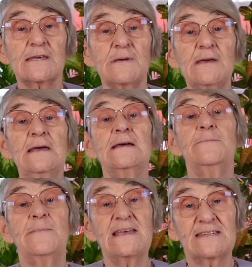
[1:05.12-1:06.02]
gibi
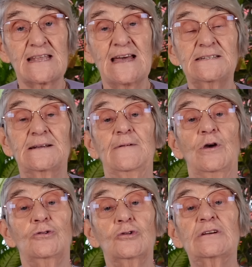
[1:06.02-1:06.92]
besler.
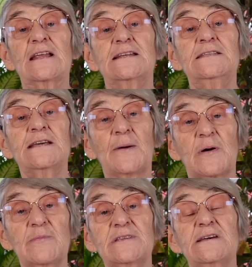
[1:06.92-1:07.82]
Hücrelerin
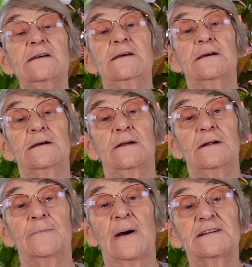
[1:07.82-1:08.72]
yapımını
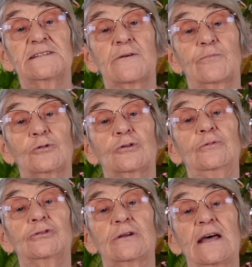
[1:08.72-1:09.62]
e, bağırsak
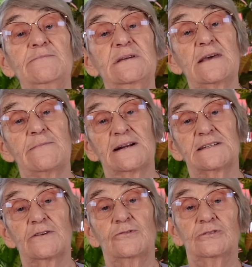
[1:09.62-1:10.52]
bozulmuş olan mide
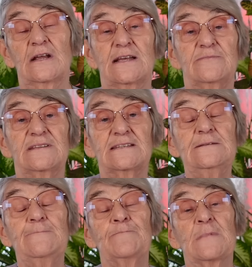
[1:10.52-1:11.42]
bağırsak
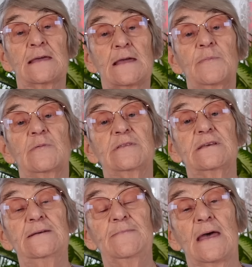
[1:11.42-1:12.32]
hücrelerimizin
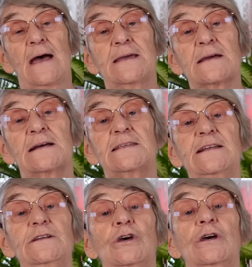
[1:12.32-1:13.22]
yapımını
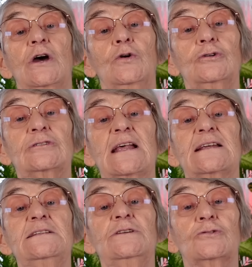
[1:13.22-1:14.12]
hakikaten
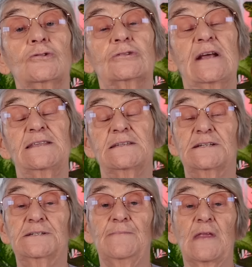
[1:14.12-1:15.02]
hücrelerin
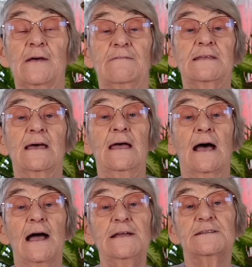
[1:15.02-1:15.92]
güçlendirir. Ve de
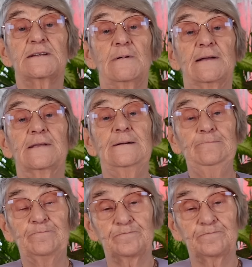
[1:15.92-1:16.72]
aynı zamanda